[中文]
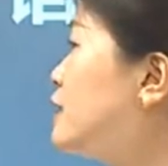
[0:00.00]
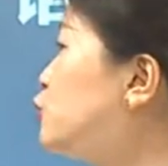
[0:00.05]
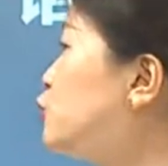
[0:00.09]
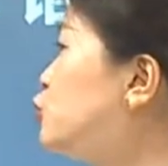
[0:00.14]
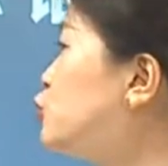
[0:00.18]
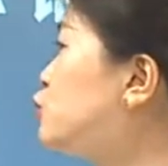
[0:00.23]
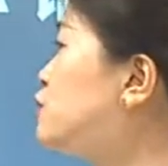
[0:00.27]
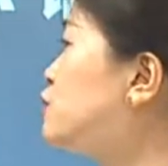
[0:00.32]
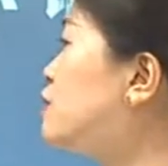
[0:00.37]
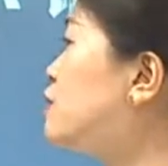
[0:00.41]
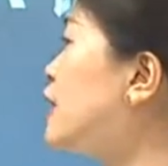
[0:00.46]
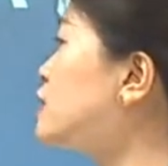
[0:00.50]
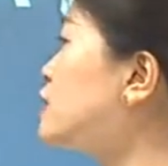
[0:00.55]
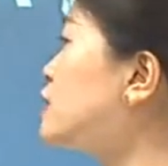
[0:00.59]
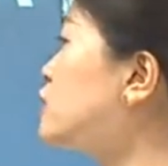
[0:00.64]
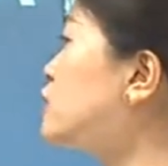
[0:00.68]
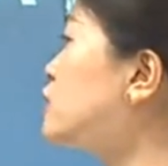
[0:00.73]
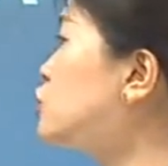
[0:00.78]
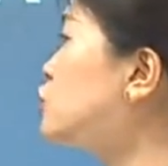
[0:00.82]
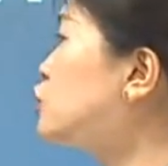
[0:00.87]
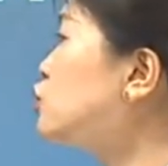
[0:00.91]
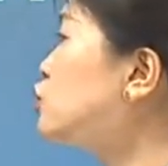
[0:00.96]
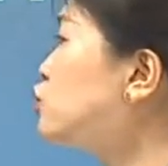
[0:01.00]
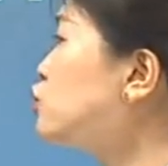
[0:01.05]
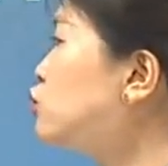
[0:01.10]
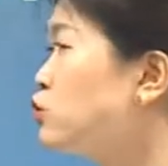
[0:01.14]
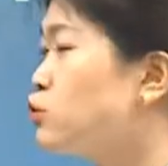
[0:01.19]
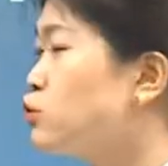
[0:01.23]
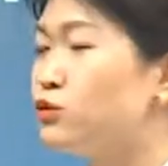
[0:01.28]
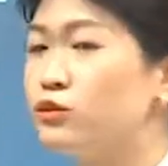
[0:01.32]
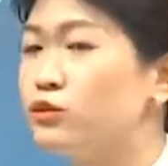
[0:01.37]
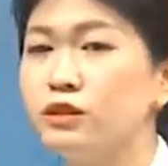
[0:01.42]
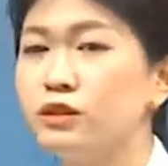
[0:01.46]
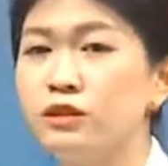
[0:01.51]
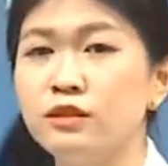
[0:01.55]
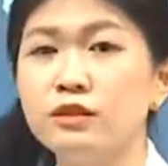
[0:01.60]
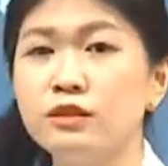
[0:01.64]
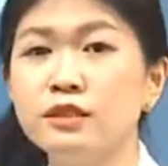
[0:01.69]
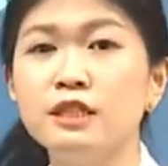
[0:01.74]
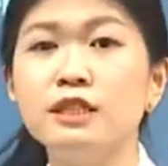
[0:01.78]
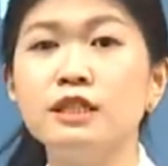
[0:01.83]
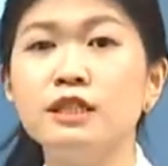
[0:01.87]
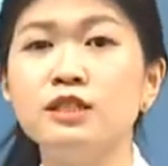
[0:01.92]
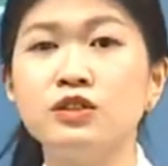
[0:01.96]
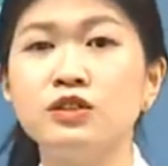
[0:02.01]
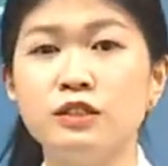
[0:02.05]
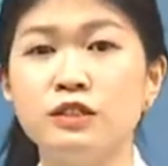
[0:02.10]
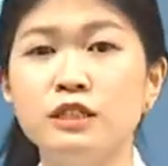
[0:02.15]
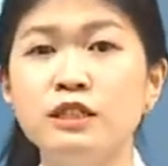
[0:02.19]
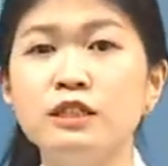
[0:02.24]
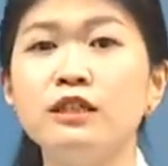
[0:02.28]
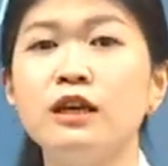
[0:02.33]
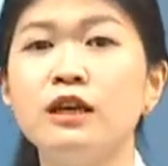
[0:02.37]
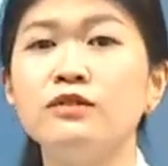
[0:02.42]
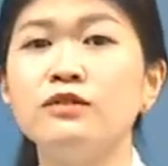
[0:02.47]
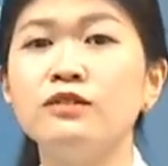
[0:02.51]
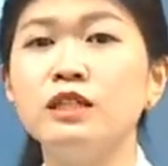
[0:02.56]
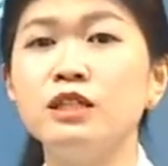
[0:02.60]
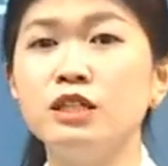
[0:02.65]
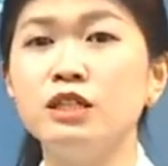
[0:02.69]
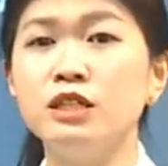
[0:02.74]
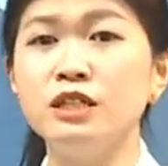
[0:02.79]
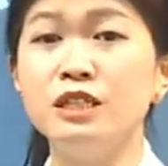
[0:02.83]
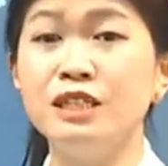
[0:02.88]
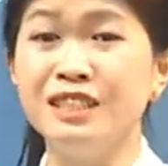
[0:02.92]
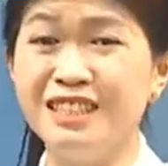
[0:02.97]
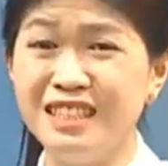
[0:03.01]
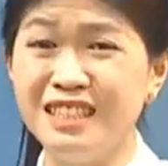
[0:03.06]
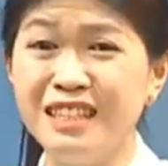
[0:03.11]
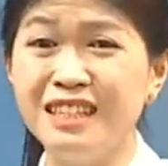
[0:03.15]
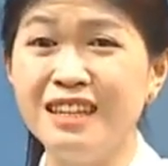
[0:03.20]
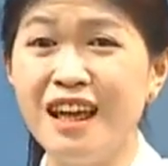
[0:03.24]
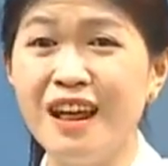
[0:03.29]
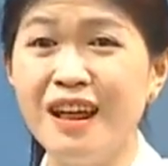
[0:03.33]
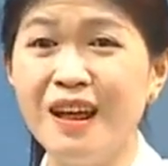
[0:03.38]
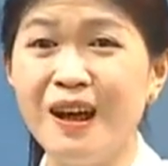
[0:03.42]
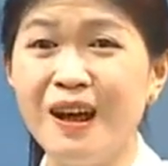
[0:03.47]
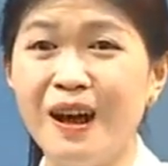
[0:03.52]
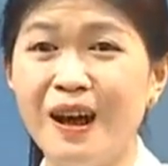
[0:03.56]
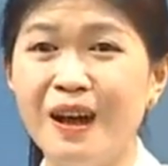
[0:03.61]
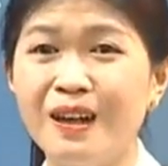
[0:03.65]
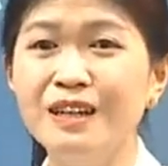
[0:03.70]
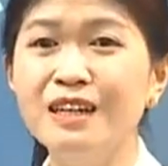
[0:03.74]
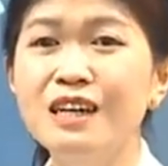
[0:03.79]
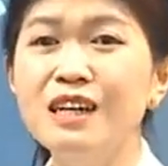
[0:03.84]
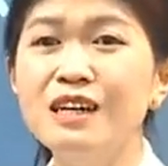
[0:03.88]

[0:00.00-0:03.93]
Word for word: 语法呢是序数词第十一到第一千哈，